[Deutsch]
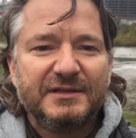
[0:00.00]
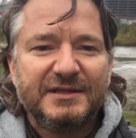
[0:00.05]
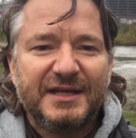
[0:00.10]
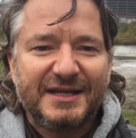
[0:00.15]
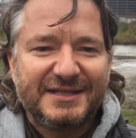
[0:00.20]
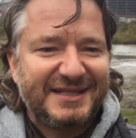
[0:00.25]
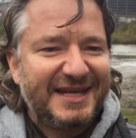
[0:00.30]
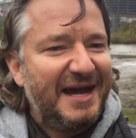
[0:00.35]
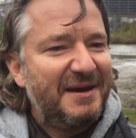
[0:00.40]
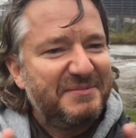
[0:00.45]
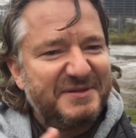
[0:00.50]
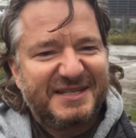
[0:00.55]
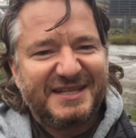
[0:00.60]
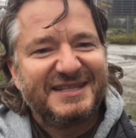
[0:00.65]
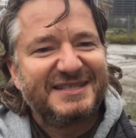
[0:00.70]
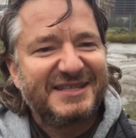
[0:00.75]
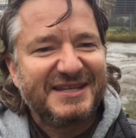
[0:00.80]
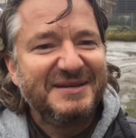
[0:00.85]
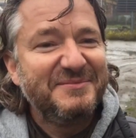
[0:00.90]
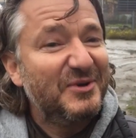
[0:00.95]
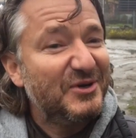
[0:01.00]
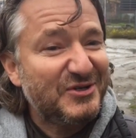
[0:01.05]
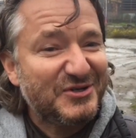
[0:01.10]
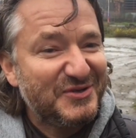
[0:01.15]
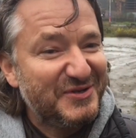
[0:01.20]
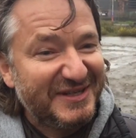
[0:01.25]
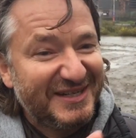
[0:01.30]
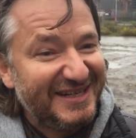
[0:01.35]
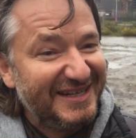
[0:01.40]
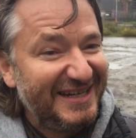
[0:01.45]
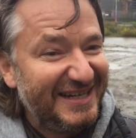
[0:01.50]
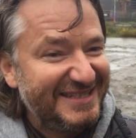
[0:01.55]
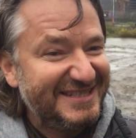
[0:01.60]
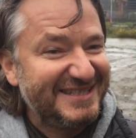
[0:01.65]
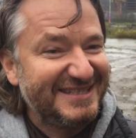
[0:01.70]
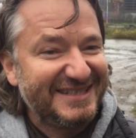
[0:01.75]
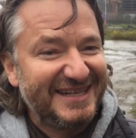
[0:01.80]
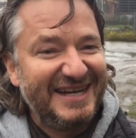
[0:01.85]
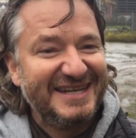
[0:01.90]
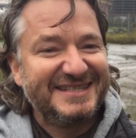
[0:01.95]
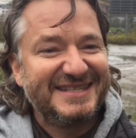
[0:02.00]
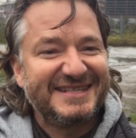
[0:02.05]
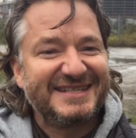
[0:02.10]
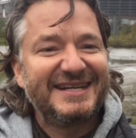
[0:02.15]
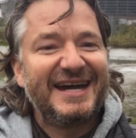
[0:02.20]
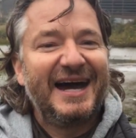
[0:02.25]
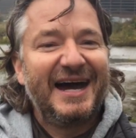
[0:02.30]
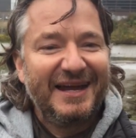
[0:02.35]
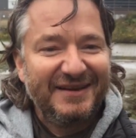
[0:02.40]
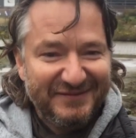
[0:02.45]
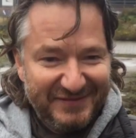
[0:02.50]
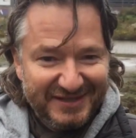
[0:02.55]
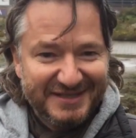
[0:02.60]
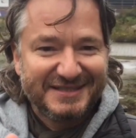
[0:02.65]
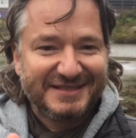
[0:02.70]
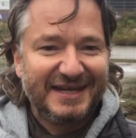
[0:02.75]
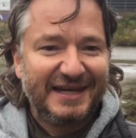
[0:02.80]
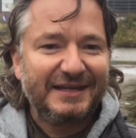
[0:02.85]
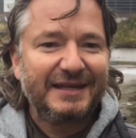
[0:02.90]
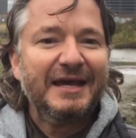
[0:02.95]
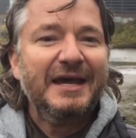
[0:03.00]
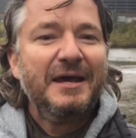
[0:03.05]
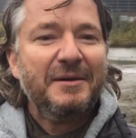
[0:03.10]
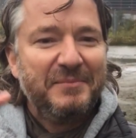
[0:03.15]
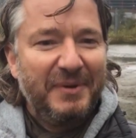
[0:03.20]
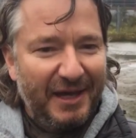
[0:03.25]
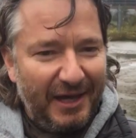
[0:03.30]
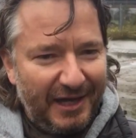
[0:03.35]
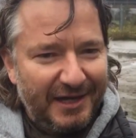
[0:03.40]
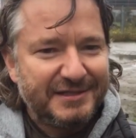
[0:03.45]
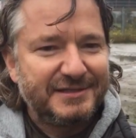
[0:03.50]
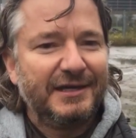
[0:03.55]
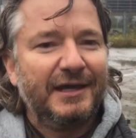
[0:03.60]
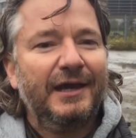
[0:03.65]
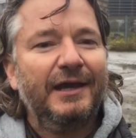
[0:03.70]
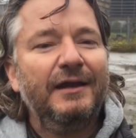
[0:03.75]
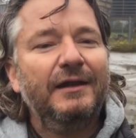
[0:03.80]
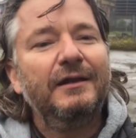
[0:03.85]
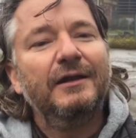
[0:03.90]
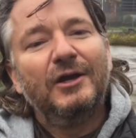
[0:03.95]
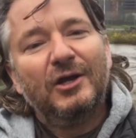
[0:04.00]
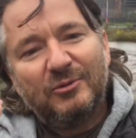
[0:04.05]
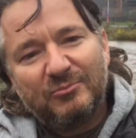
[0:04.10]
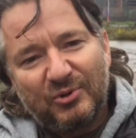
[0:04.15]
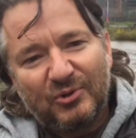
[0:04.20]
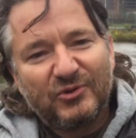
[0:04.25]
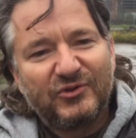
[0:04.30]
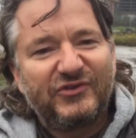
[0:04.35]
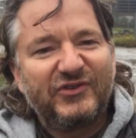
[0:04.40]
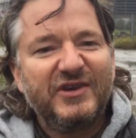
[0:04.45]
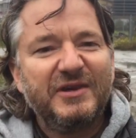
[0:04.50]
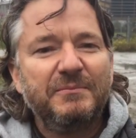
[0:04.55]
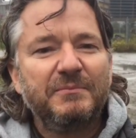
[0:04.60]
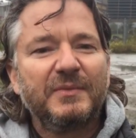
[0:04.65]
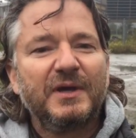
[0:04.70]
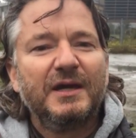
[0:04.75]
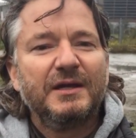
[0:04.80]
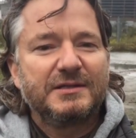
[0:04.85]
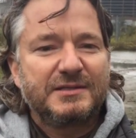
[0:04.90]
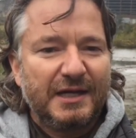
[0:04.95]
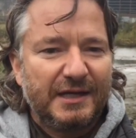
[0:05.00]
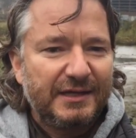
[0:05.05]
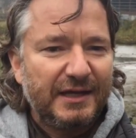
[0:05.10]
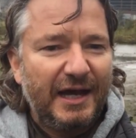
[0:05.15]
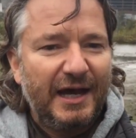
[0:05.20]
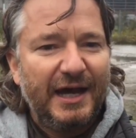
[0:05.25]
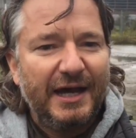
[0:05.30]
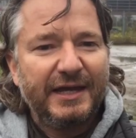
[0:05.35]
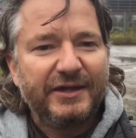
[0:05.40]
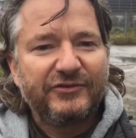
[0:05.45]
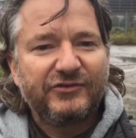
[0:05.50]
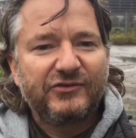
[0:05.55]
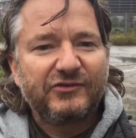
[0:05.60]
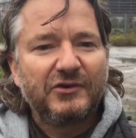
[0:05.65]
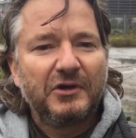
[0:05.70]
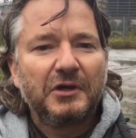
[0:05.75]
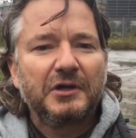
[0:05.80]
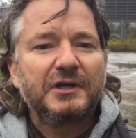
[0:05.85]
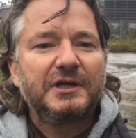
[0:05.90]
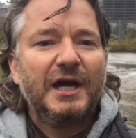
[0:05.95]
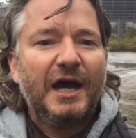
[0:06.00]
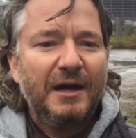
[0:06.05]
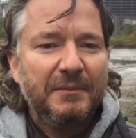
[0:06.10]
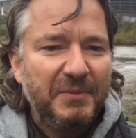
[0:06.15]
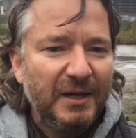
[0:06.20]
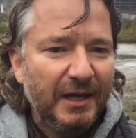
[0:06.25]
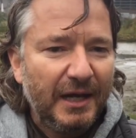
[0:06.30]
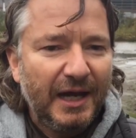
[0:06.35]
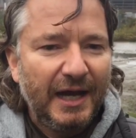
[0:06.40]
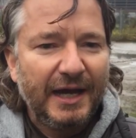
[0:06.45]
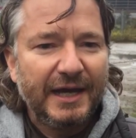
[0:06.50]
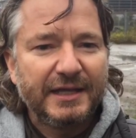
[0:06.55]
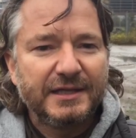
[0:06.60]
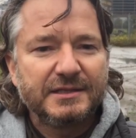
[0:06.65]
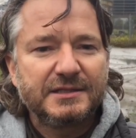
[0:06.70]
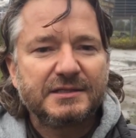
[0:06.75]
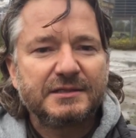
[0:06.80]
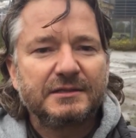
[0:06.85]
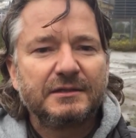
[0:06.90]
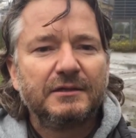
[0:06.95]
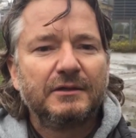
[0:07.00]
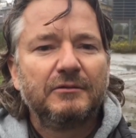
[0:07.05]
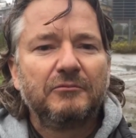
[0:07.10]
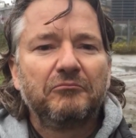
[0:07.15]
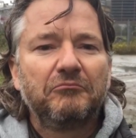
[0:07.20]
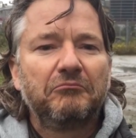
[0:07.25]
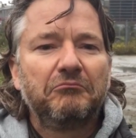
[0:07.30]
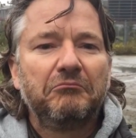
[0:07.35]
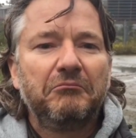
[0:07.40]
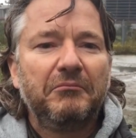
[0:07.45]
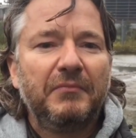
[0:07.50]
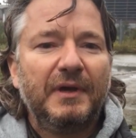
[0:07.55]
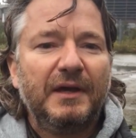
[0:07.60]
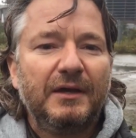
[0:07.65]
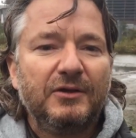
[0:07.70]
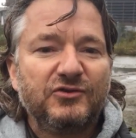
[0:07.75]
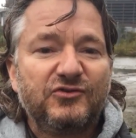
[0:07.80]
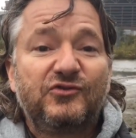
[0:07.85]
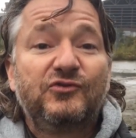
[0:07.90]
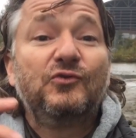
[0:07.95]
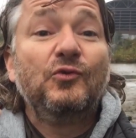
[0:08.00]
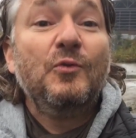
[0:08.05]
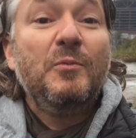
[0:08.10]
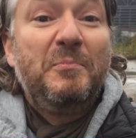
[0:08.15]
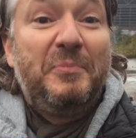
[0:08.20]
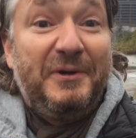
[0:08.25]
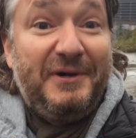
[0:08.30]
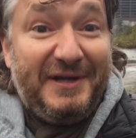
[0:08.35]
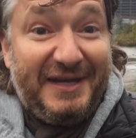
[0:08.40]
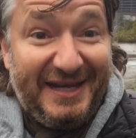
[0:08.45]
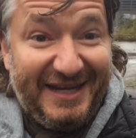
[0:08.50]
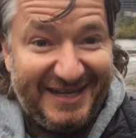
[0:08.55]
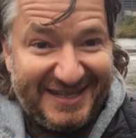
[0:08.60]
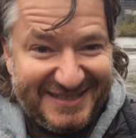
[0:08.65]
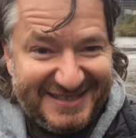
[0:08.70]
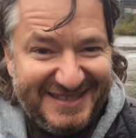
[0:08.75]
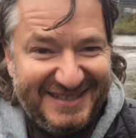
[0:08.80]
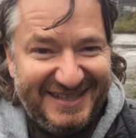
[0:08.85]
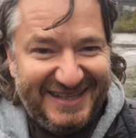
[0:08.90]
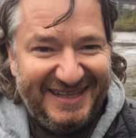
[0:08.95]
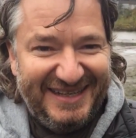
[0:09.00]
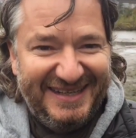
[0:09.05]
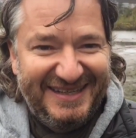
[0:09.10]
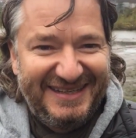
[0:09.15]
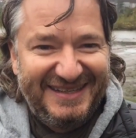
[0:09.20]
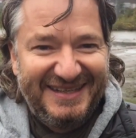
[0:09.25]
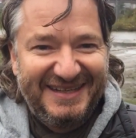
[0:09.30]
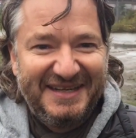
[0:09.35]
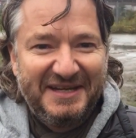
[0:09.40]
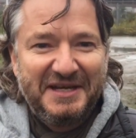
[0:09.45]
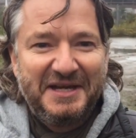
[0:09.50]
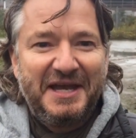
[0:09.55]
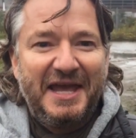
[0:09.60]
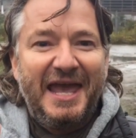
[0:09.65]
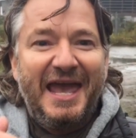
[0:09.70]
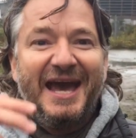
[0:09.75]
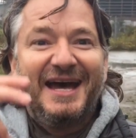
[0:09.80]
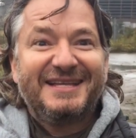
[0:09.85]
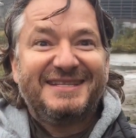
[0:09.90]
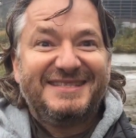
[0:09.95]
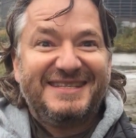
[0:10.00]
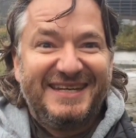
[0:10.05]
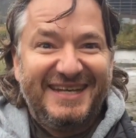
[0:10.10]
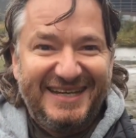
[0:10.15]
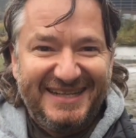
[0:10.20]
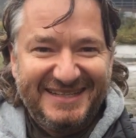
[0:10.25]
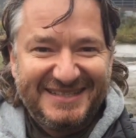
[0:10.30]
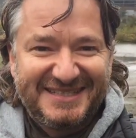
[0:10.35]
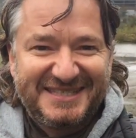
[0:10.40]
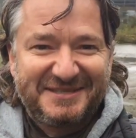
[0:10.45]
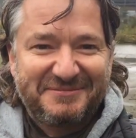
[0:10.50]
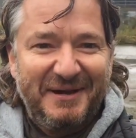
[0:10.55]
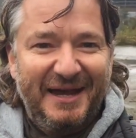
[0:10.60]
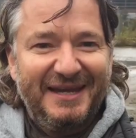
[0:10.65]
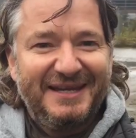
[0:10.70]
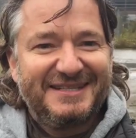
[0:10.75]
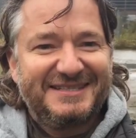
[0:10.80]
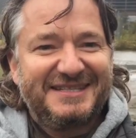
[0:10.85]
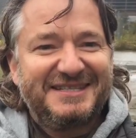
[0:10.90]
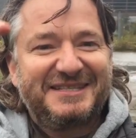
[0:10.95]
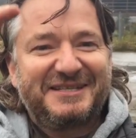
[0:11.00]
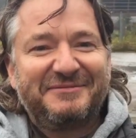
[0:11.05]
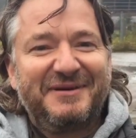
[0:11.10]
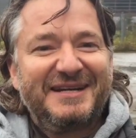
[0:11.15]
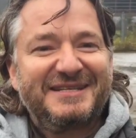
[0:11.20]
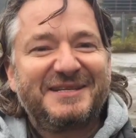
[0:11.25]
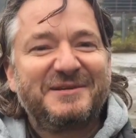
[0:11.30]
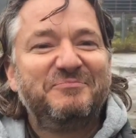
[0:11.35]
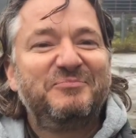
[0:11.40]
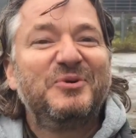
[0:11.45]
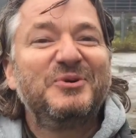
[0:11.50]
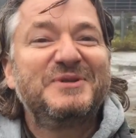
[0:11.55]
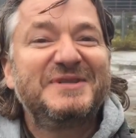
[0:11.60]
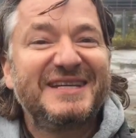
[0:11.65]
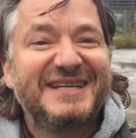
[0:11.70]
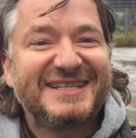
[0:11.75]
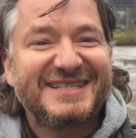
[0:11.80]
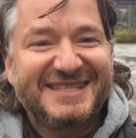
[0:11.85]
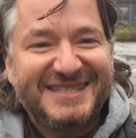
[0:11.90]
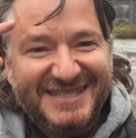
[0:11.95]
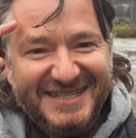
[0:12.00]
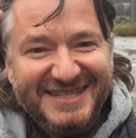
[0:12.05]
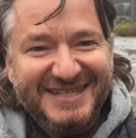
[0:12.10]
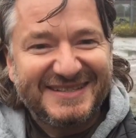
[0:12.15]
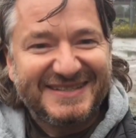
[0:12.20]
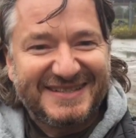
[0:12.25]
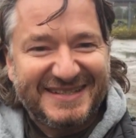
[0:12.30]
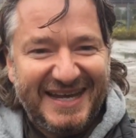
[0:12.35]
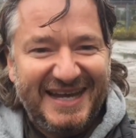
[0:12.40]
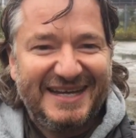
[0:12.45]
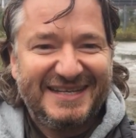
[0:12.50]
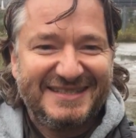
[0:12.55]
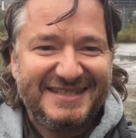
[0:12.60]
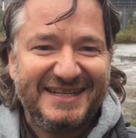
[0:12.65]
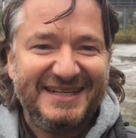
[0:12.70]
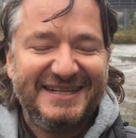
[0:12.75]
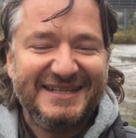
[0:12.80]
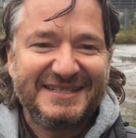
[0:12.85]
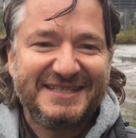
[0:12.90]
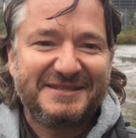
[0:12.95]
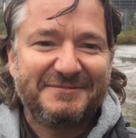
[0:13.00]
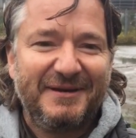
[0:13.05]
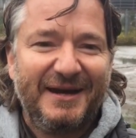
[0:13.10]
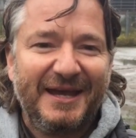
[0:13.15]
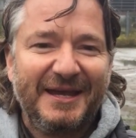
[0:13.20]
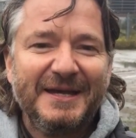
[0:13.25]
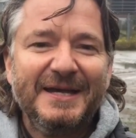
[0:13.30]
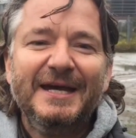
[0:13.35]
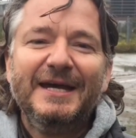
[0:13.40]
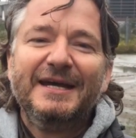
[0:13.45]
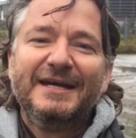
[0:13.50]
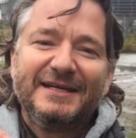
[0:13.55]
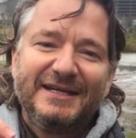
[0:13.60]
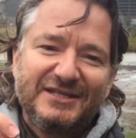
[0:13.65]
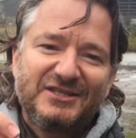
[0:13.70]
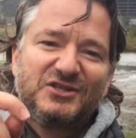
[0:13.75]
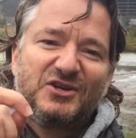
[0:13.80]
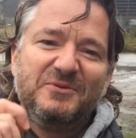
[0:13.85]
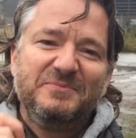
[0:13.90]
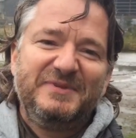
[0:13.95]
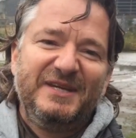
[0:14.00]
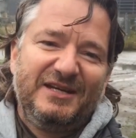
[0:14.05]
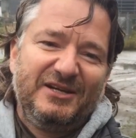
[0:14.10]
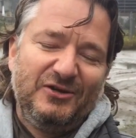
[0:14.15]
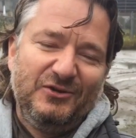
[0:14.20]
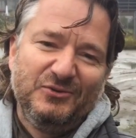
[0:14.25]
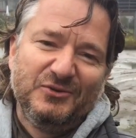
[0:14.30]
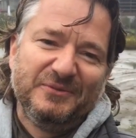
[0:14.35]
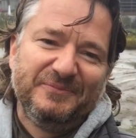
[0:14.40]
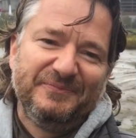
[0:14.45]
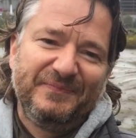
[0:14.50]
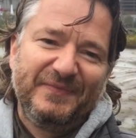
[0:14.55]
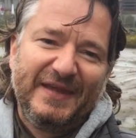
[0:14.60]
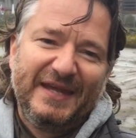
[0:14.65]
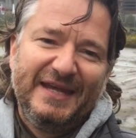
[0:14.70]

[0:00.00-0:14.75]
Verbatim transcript: Das gab es jetzt immer schon in den letzten 30 Jahren, wie gesagt, bei RTL, Pro7, Sat1, Kabel 1, Super RTL, RTL 2, das ist quasi potenziert RTL 2. Jetzt kommt der Clou.